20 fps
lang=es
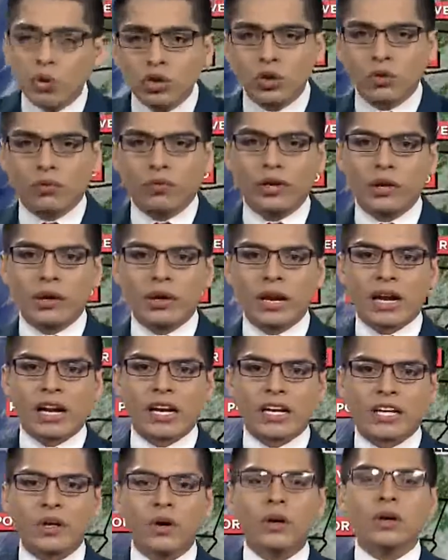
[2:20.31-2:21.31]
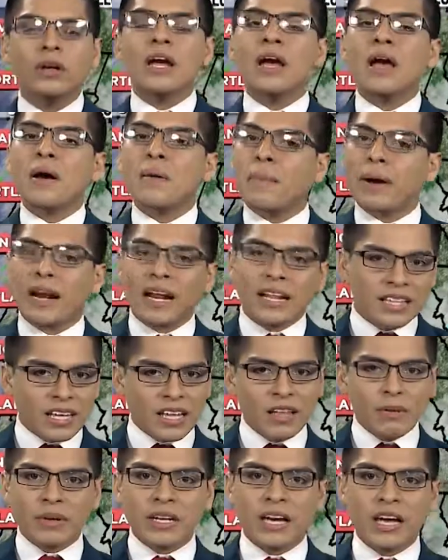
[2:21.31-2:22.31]
mucho frío en la región. Para el
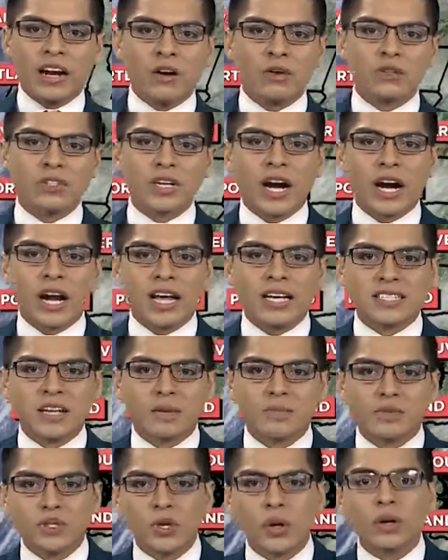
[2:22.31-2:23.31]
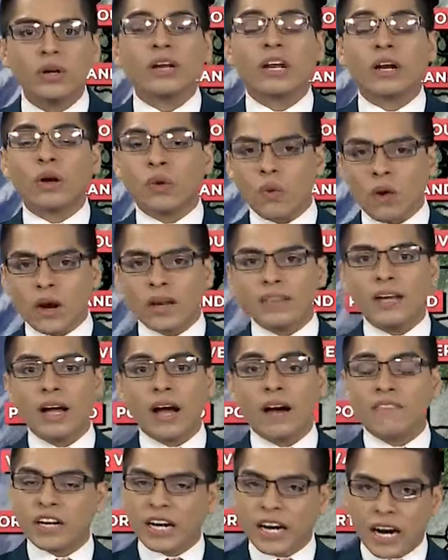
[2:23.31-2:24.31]
día de mañana no será la excepción.
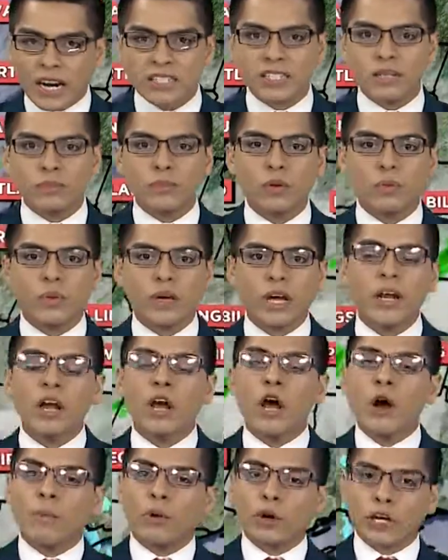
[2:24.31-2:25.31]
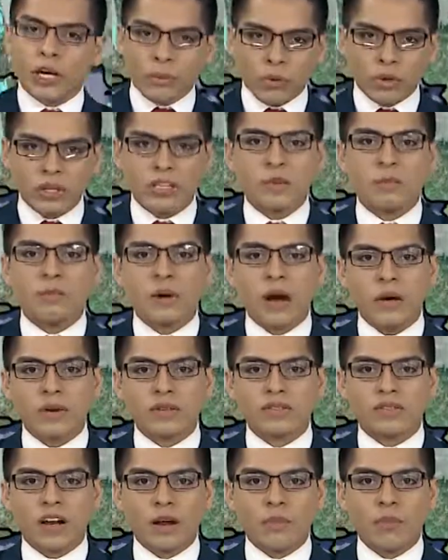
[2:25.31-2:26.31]
Recuerde abrigarse muy bien porque muy
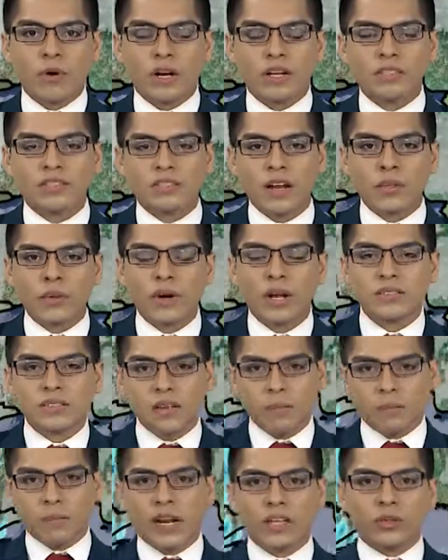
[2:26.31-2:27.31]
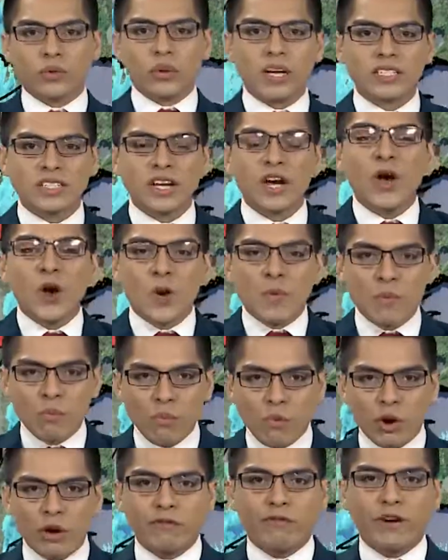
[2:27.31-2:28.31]
temprano estaremos registrando unas temperaturas
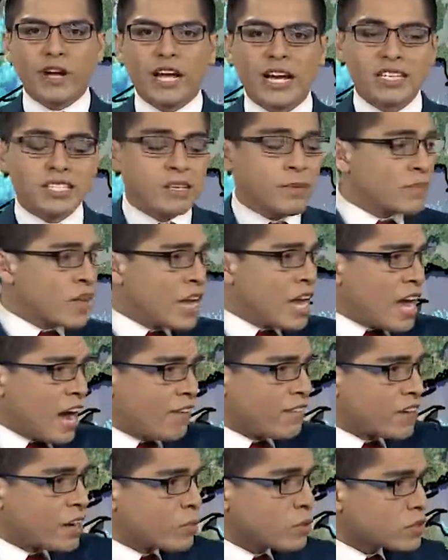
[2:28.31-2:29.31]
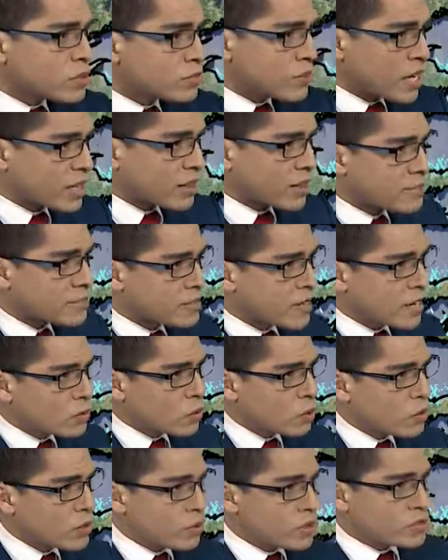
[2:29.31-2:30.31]
muy frías. Hablemos mientras
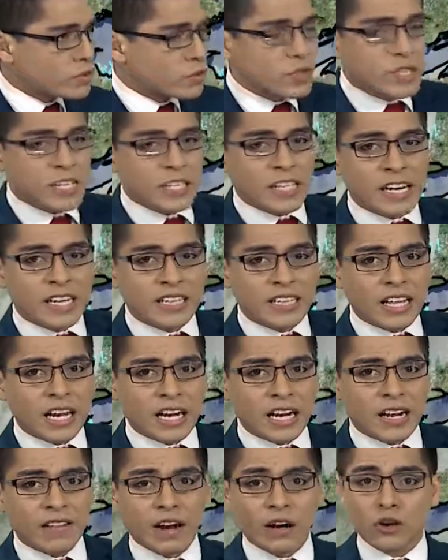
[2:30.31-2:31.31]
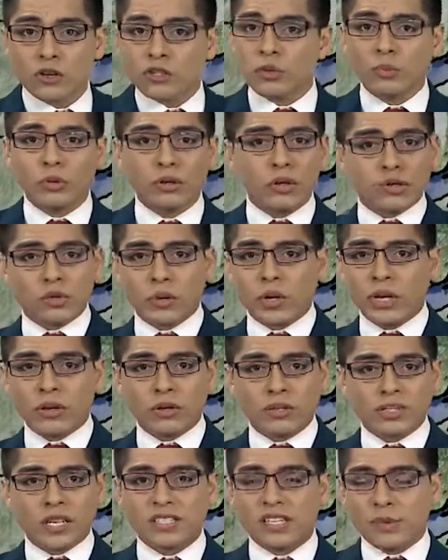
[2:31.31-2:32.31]
tanto de nuestro satélite y radar. No somos los
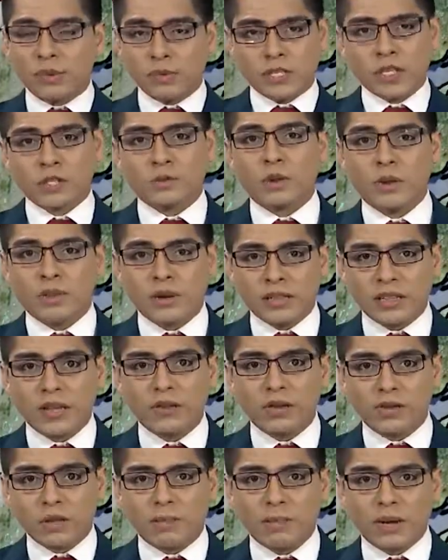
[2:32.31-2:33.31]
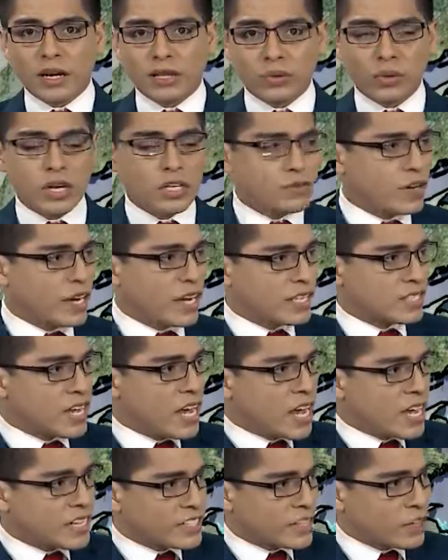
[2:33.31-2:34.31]
únicos que estamos experimentando temperaturas
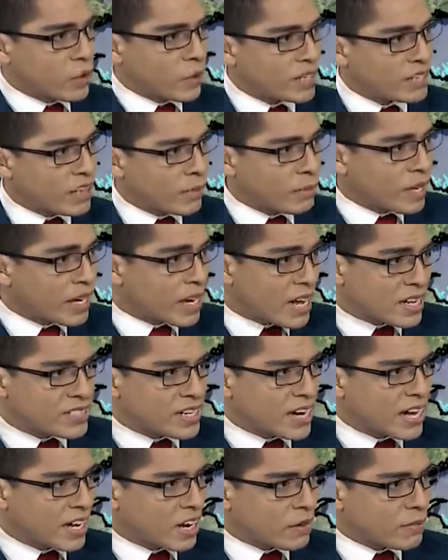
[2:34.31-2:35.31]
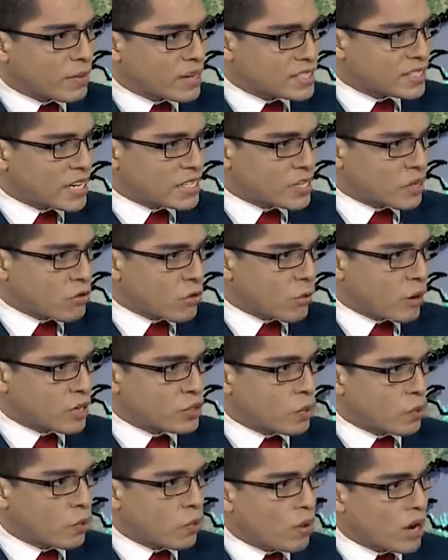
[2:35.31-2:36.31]
frías, sino que también hacia la Gran Manzana,
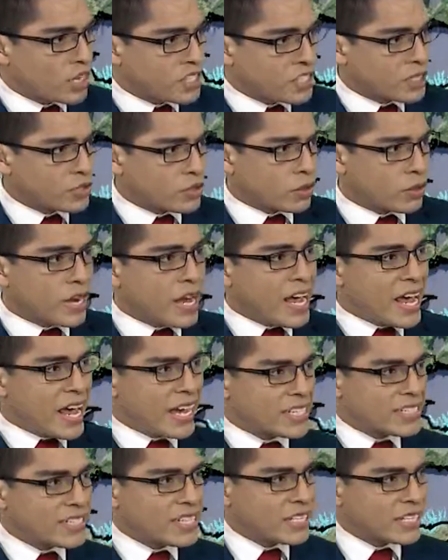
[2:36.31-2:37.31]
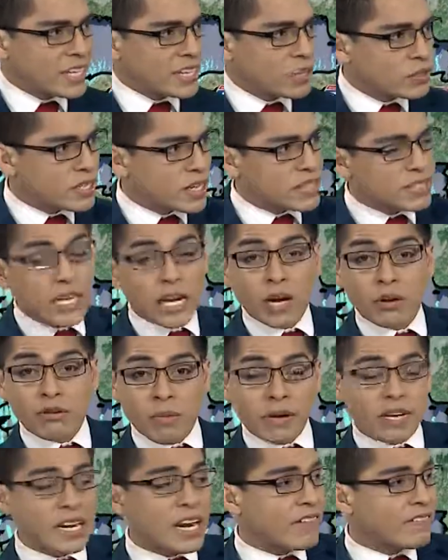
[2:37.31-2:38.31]
Nueva York, Washington, extendiéndose hasta la
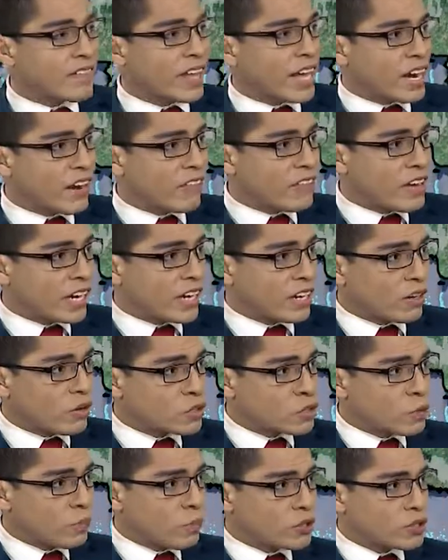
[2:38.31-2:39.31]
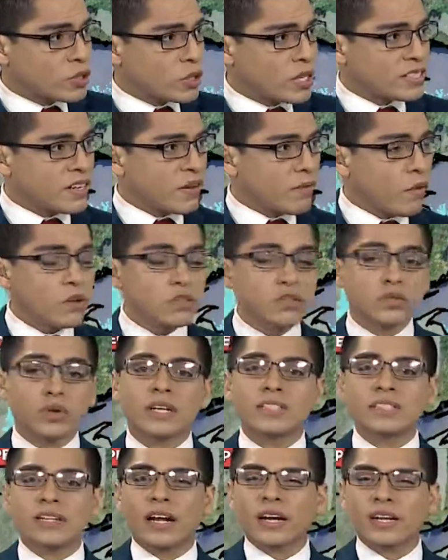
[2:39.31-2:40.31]
Nueva Inglaterra tierra. vea que incluso porciones de
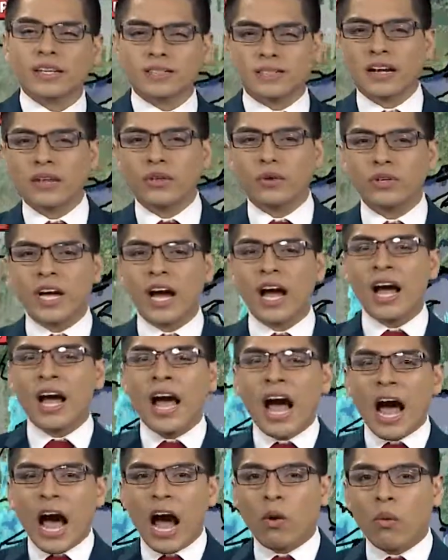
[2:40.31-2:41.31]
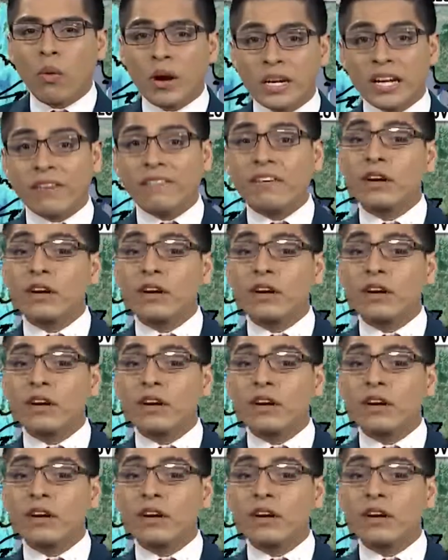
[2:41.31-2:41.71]
Boston está registrando ya agua,